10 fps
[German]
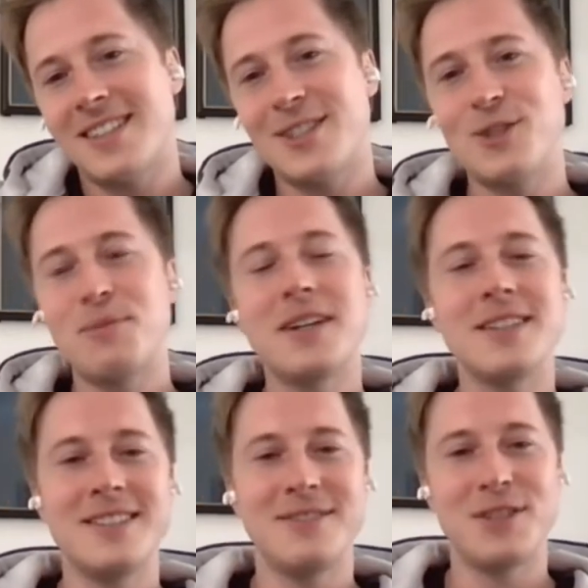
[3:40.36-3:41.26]
ja, das zu
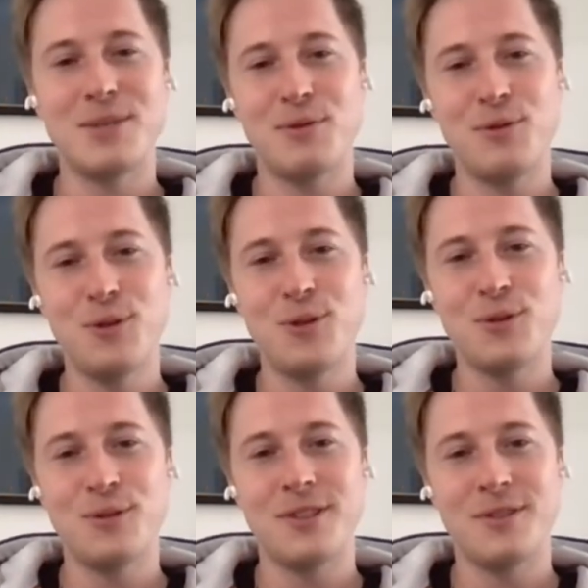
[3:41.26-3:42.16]
machen, was man fühlt
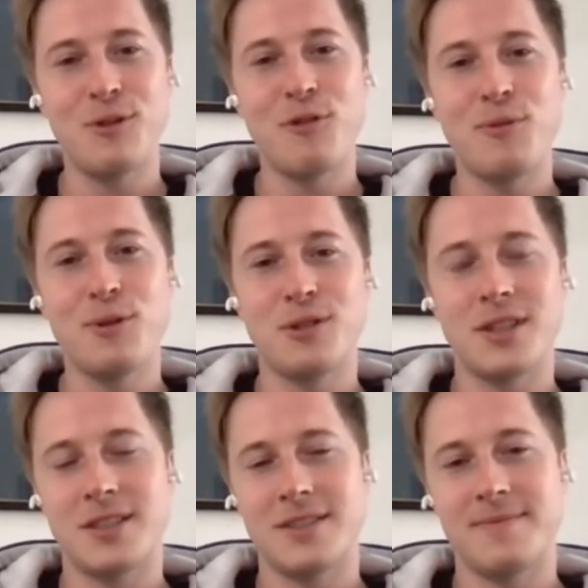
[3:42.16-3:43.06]
und worauf man Lust
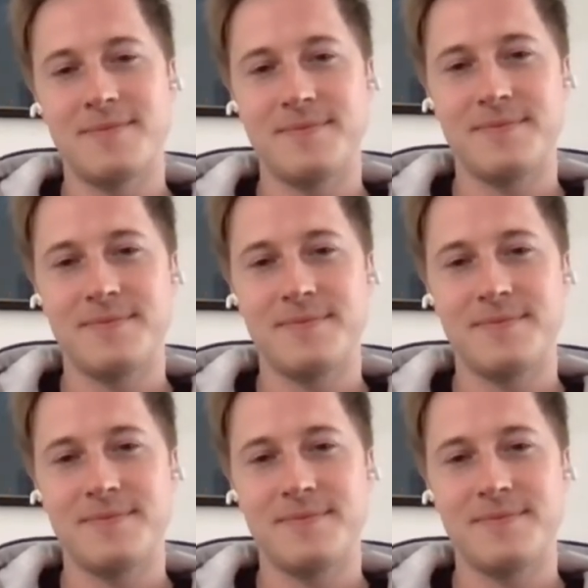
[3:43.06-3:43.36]
hat.